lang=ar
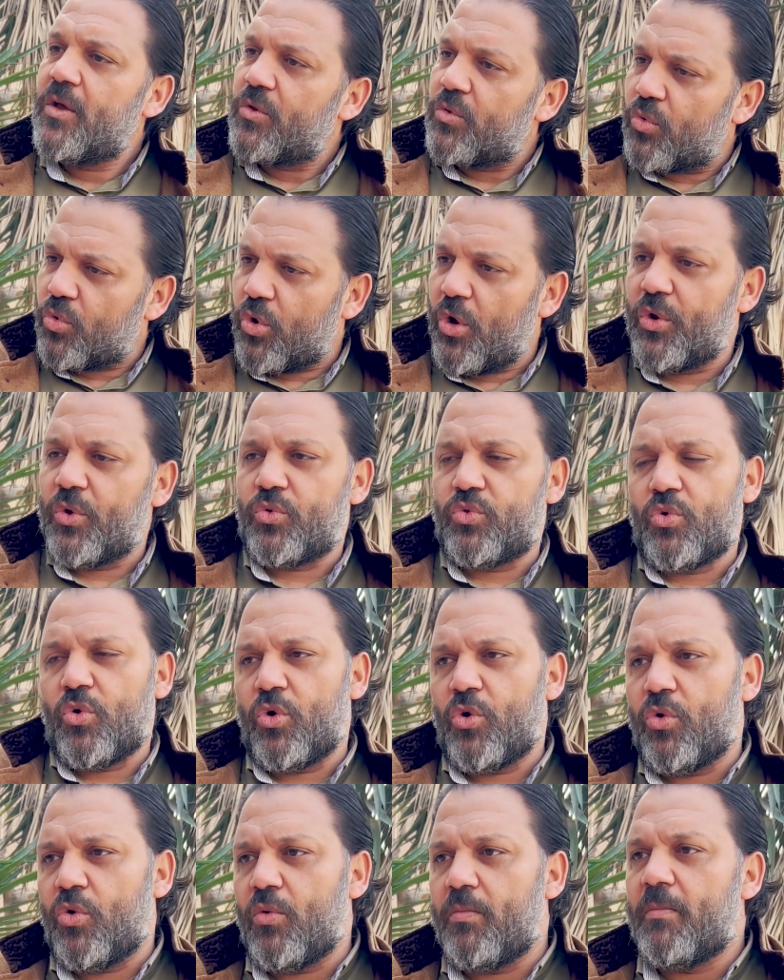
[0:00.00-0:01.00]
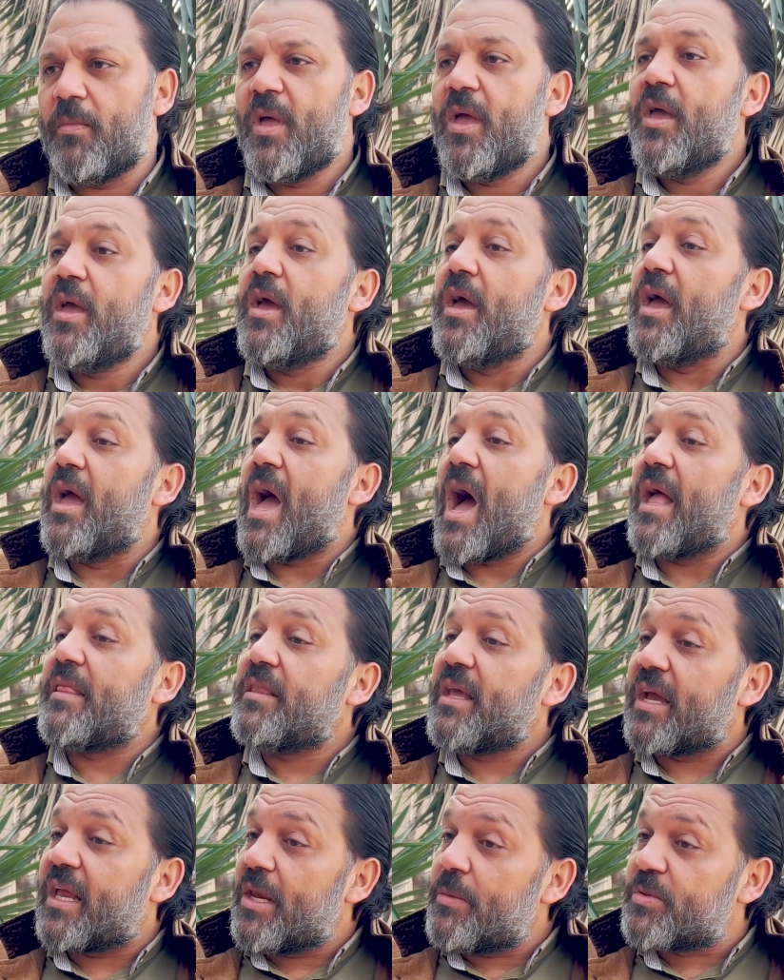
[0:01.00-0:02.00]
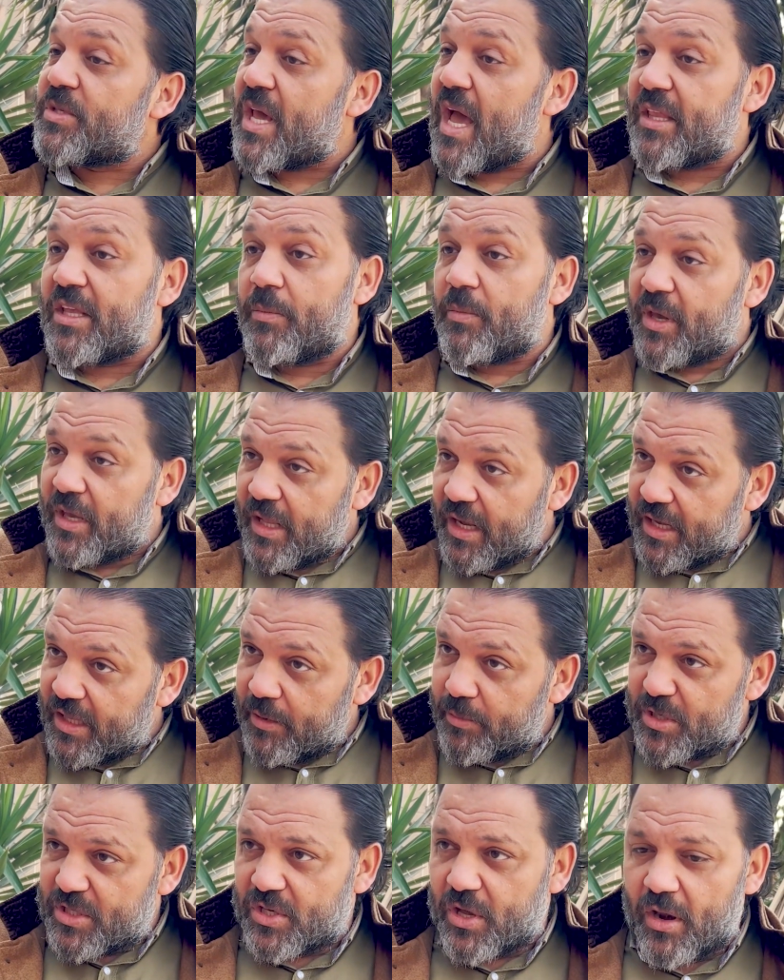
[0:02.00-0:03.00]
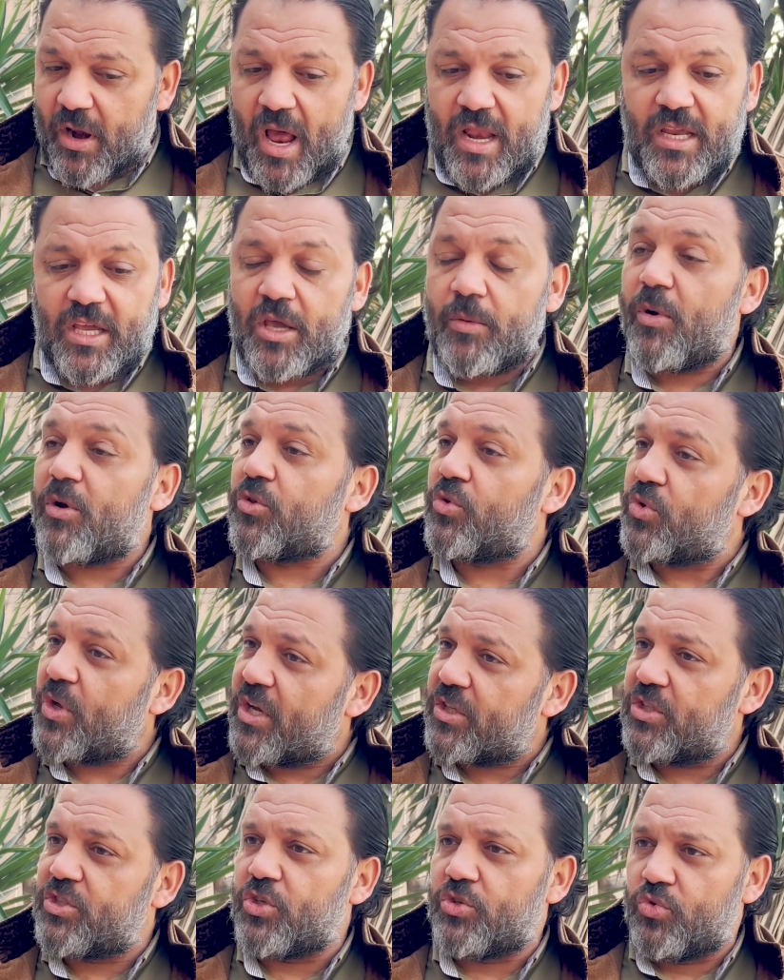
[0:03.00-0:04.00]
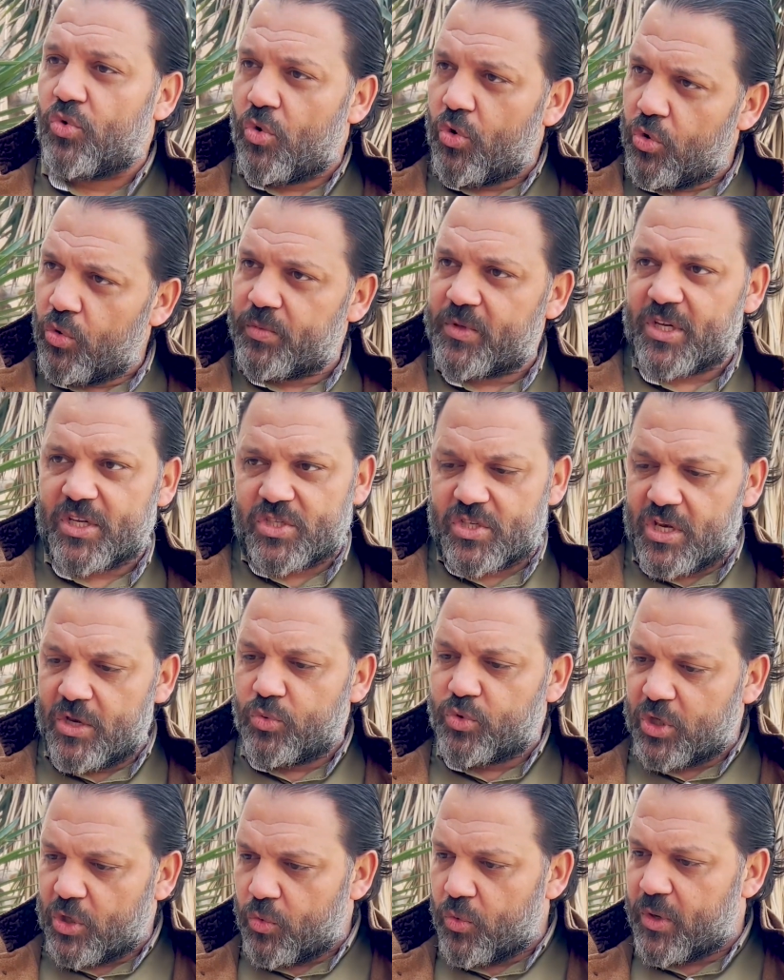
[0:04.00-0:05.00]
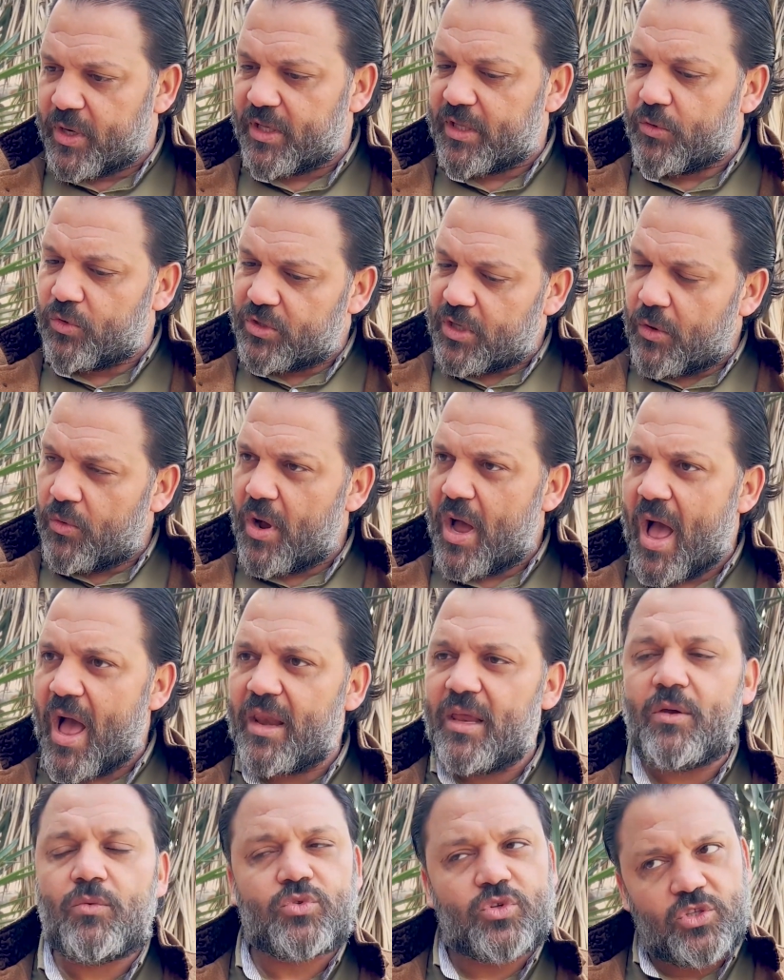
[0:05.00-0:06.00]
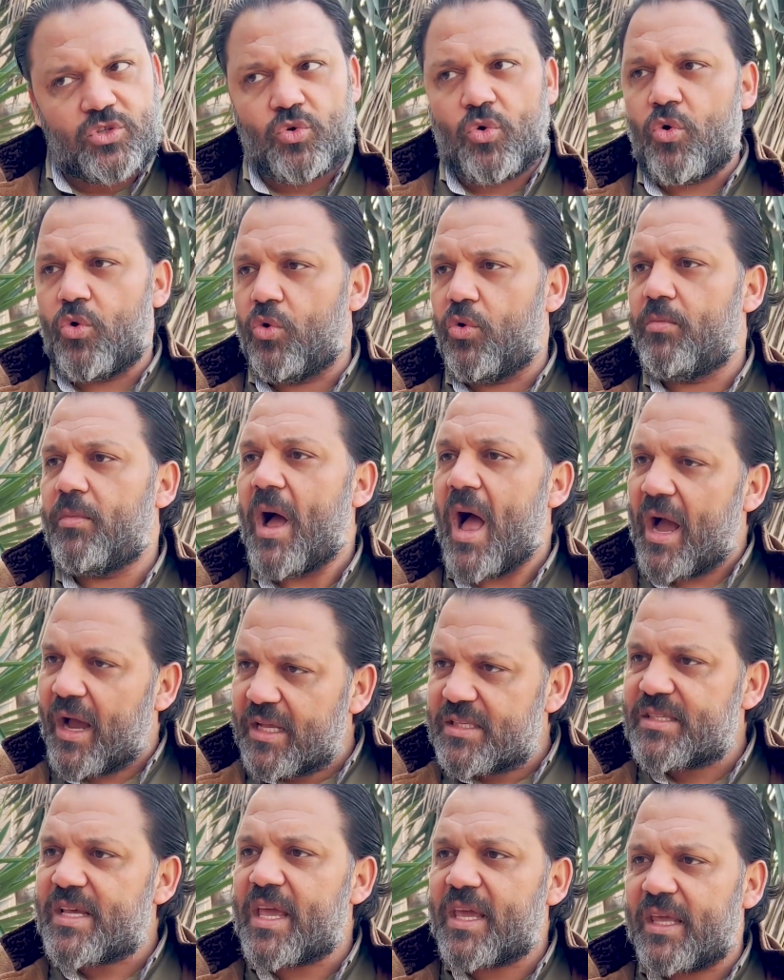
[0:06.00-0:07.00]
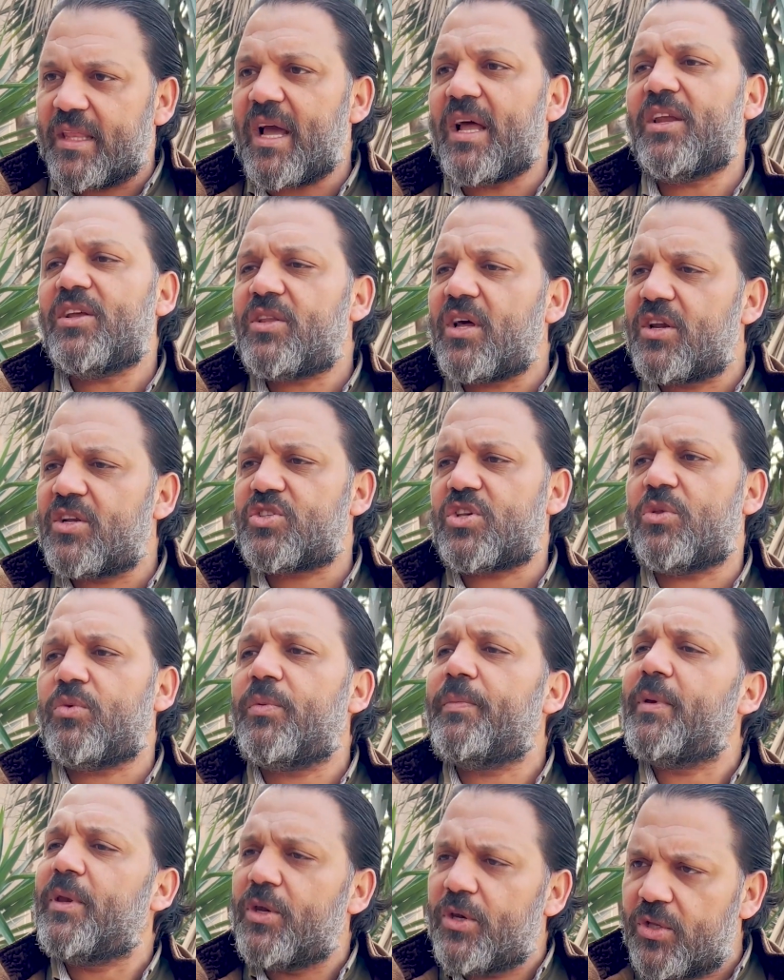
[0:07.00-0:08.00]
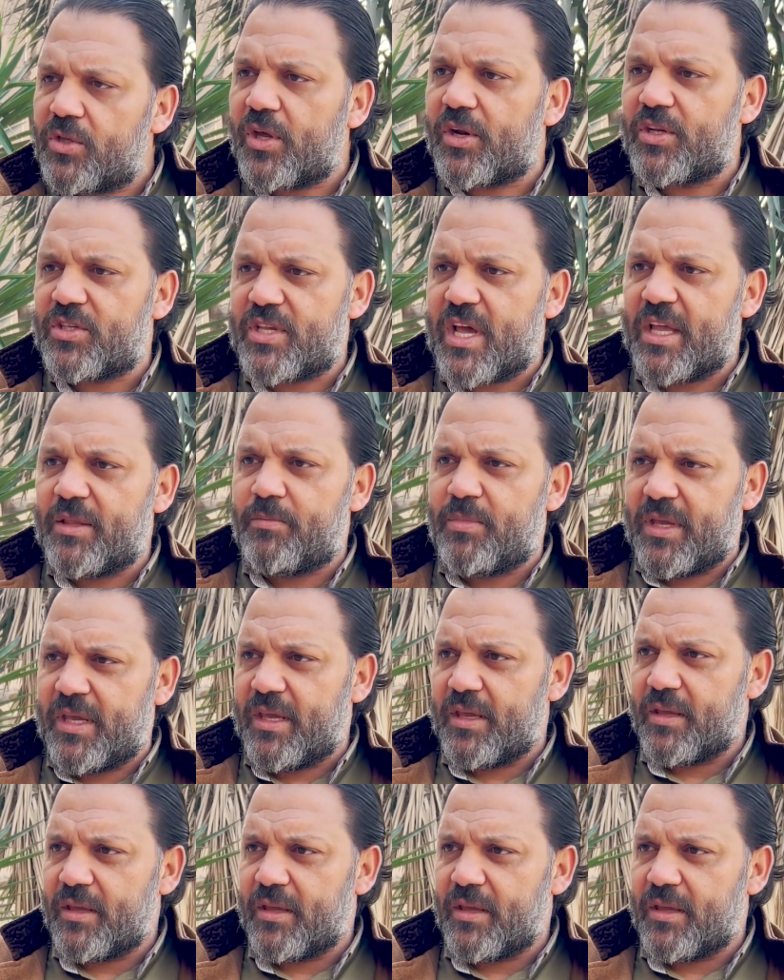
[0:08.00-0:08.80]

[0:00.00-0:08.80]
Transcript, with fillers: نروح نديهولهم آه عندك لبس قديم كده كده بيصغر عليكي برضو تاخديه تديهولهم تغسليه وتكويه كده وتروقي عليه وتديهولهم حاجات زي كده هنقدر يعني نساعدهم اللي نقدر نساعد بيه